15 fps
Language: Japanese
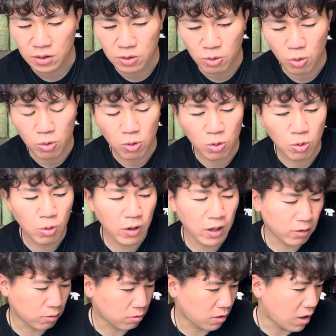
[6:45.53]
こここうや
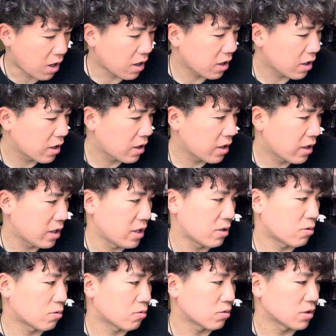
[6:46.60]
ろとか、えー、
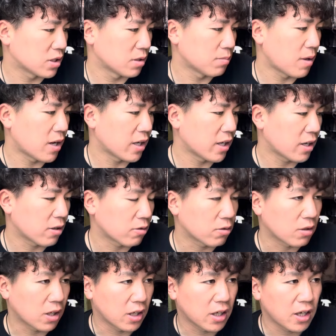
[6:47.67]
ここのチームあれやろ
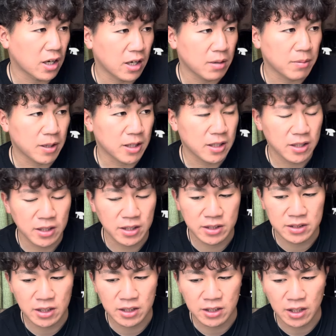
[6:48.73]
とかね、あればね、えー、
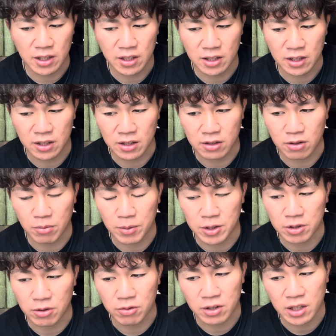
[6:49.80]
ぜひね、えー、
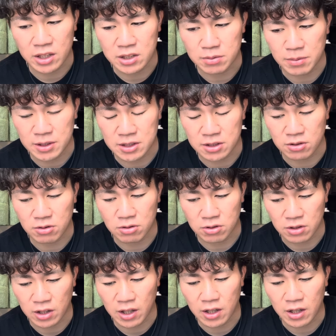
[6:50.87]
コメントお願いしますというこ
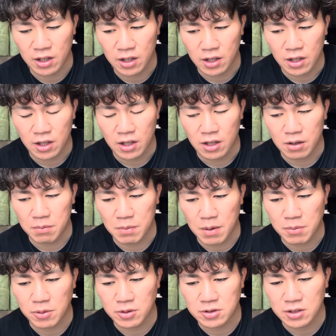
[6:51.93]
とで。まあ
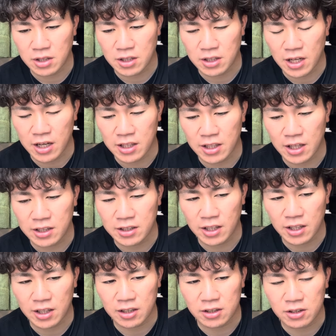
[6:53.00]
僕がね、何が言いた
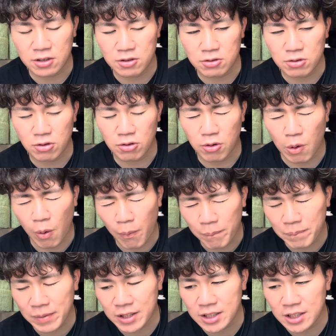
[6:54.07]
いかっていうと、ほ
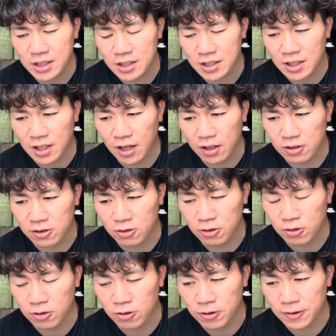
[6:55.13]
んまに、あ
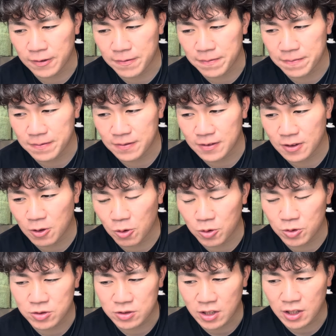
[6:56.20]
のこ
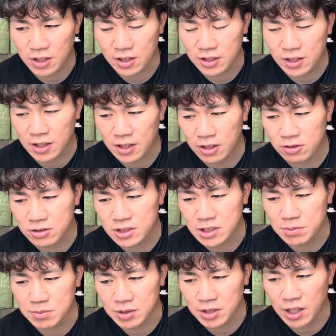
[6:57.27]
ういうね、田舎の
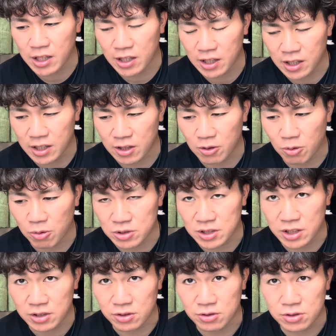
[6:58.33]
チームで、え甲子
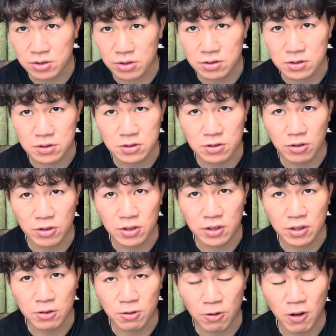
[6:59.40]
園優勝すんのって
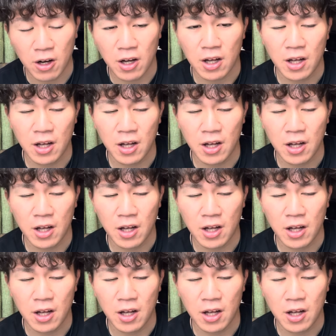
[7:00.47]
いうのは、